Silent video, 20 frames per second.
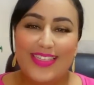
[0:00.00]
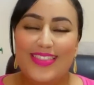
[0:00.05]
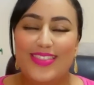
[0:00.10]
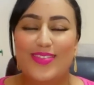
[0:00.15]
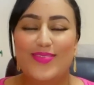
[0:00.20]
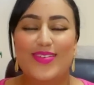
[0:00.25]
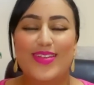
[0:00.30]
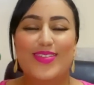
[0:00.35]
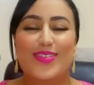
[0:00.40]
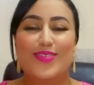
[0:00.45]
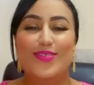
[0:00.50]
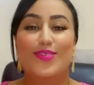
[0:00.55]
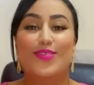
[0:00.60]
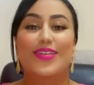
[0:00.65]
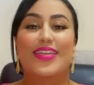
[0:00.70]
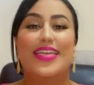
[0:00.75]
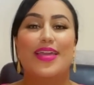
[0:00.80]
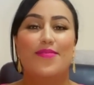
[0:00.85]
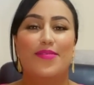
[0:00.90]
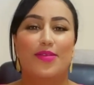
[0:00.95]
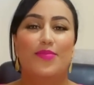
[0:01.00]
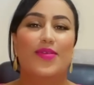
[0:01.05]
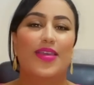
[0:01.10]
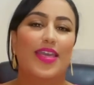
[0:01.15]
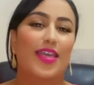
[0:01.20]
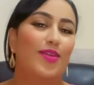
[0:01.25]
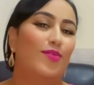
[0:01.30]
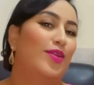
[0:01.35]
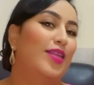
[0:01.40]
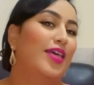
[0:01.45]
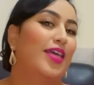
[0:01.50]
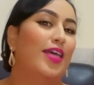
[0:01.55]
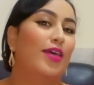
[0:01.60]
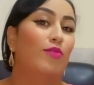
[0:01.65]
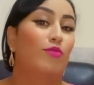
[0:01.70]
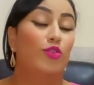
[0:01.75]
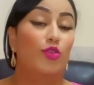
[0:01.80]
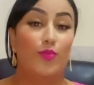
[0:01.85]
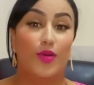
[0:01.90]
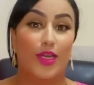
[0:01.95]
نتمنى تكونوا كاملين بخير وعلى خير
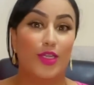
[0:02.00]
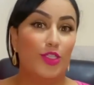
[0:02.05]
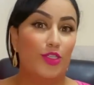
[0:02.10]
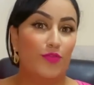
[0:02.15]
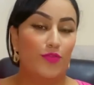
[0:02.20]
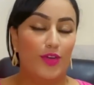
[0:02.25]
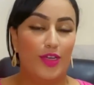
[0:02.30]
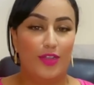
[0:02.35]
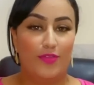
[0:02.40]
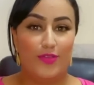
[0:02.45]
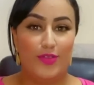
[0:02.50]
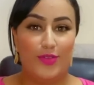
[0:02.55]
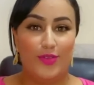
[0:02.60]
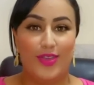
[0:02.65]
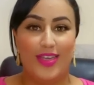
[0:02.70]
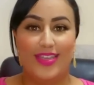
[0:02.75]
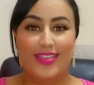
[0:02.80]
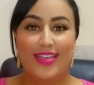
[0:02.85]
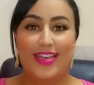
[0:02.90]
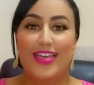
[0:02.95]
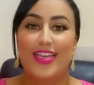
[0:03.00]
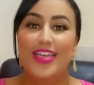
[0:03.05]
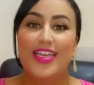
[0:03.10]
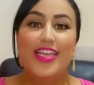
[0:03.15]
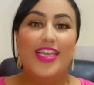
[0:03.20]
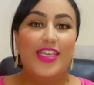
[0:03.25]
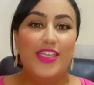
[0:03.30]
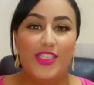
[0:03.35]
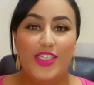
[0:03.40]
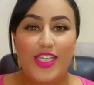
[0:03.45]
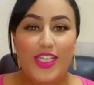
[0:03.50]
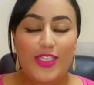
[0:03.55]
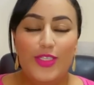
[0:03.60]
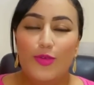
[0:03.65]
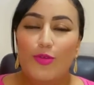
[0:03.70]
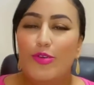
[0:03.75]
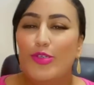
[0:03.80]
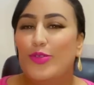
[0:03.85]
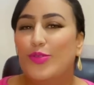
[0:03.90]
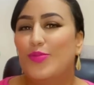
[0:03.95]
وانتم كتشوفوا هذا الفيديو هذا جيت
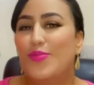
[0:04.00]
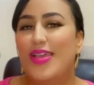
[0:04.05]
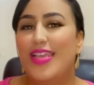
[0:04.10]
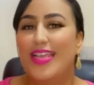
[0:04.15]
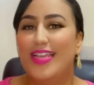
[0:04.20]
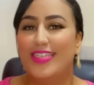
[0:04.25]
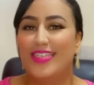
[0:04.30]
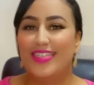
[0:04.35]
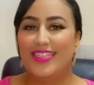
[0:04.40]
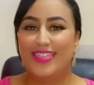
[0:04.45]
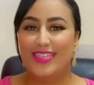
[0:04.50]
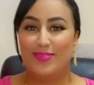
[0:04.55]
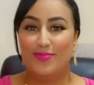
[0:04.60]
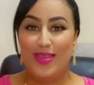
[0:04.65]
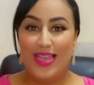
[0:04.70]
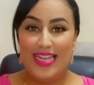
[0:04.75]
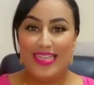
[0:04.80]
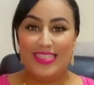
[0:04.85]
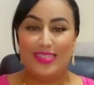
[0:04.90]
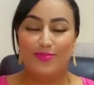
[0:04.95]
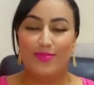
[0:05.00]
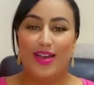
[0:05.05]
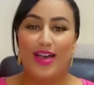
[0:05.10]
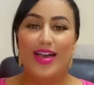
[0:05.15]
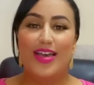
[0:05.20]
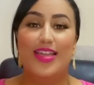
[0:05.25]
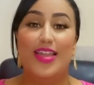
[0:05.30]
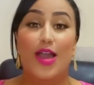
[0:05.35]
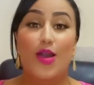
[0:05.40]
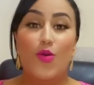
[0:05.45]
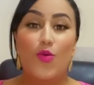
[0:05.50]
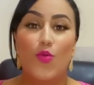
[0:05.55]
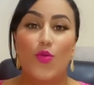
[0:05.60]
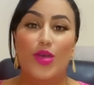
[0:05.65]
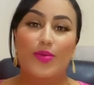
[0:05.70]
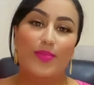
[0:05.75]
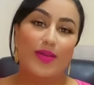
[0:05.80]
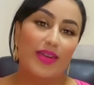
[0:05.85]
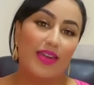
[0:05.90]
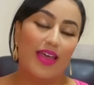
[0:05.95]
وجبت معايا الجديد بحال ديما لاول
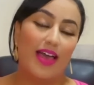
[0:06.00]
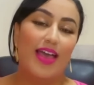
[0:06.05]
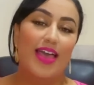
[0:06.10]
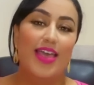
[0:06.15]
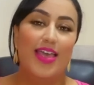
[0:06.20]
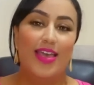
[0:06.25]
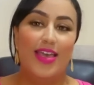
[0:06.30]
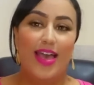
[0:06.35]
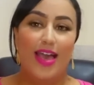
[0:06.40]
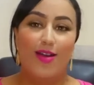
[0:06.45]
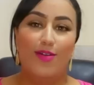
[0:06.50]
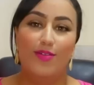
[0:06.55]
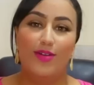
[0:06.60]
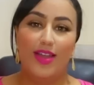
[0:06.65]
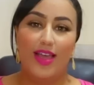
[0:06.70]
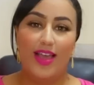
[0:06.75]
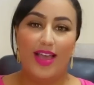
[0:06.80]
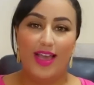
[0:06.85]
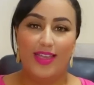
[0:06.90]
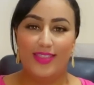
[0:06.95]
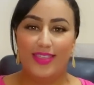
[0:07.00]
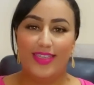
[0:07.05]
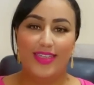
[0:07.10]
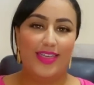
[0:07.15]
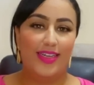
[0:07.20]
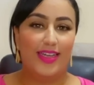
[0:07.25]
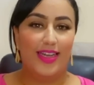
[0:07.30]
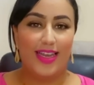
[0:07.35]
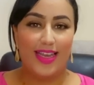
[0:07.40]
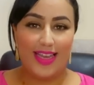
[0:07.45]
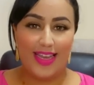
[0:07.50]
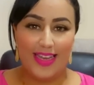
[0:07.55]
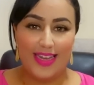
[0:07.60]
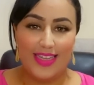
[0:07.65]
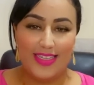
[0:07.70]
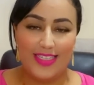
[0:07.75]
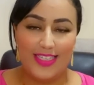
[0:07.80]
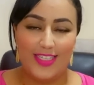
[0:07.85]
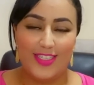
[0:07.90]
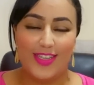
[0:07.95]
مره اولا حصريا على
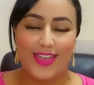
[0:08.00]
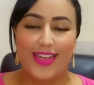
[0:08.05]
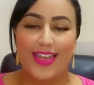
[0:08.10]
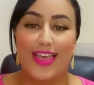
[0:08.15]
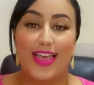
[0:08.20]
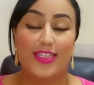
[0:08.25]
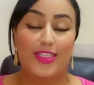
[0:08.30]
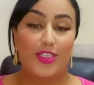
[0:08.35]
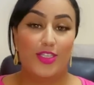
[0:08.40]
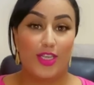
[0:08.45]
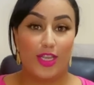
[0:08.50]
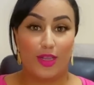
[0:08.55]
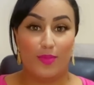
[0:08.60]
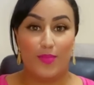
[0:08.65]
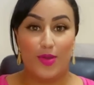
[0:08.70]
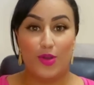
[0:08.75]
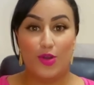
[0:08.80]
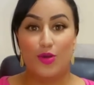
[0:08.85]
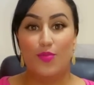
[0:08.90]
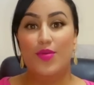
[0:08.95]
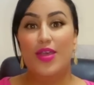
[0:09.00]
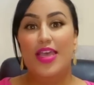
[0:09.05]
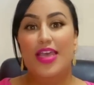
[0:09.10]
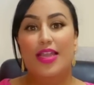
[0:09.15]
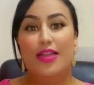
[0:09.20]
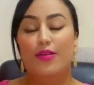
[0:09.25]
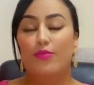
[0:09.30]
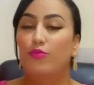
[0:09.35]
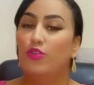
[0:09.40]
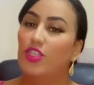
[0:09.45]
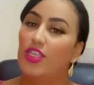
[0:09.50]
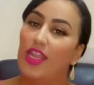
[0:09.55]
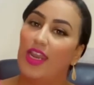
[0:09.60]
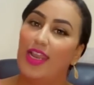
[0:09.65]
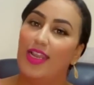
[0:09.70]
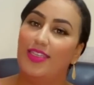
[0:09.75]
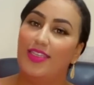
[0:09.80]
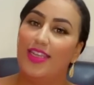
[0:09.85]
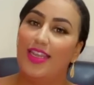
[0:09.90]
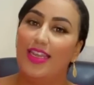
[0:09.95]
قناتي ان شاء الله غادي نشارك معكم
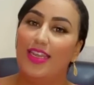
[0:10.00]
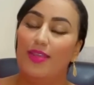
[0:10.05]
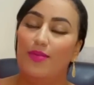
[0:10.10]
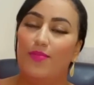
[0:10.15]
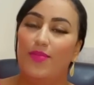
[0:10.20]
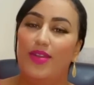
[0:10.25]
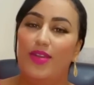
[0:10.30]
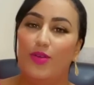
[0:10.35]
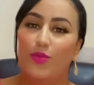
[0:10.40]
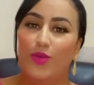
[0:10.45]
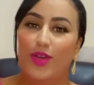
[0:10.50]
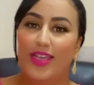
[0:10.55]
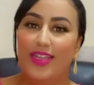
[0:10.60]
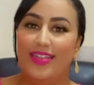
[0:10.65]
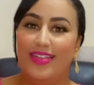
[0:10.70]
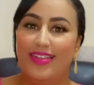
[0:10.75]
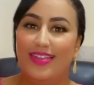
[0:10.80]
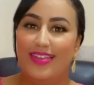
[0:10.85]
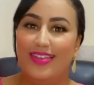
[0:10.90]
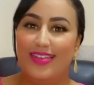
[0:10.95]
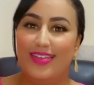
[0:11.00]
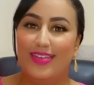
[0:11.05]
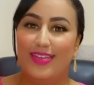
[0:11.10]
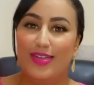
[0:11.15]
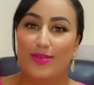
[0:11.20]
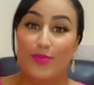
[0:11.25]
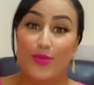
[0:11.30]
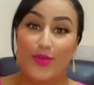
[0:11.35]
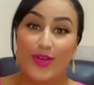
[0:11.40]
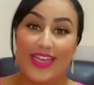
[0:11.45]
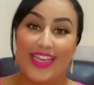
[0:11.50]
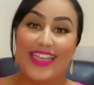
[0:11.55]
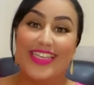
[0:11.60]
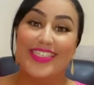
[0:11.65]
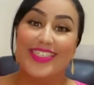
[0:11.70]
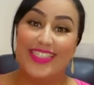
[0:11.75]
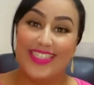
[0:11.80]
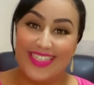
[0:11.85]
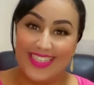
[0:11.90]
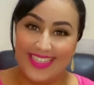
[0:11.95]
المشتريات ديالي من واحد الموقع
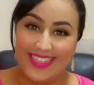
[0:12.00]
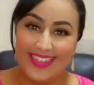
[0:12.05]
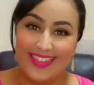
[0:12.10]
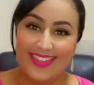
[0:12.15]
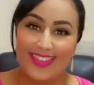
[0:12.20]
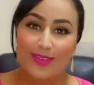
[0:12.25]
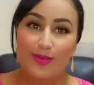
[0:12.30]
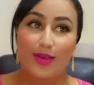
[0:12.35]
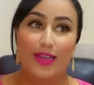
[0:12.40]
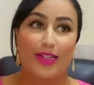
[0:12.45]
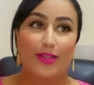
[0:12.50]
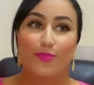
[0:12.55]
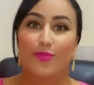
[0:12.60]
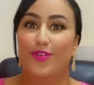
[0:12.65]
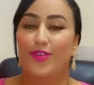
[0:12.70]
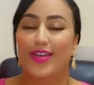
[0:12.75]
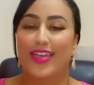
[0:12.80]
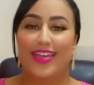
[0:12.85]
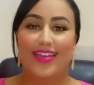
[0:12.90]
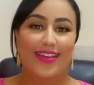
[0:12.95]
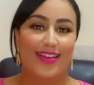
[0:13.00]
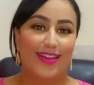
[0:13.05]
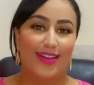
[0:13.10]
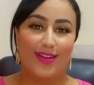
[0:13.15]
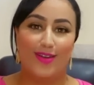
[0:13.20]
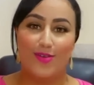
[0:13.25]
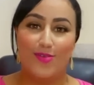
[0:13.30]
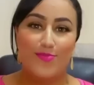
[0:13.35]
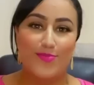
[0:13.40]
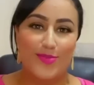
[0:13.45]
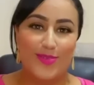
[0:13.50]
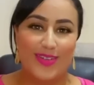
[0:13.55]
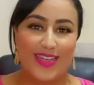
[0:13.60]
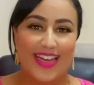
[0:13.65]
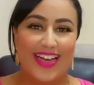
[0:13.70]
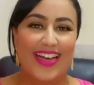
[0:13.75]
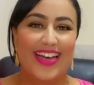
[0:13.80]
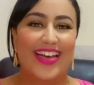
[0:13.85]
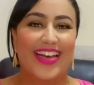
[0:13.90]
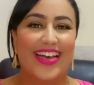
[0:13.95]
جديد واحد الموقع
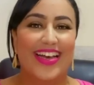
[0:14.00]
القنبله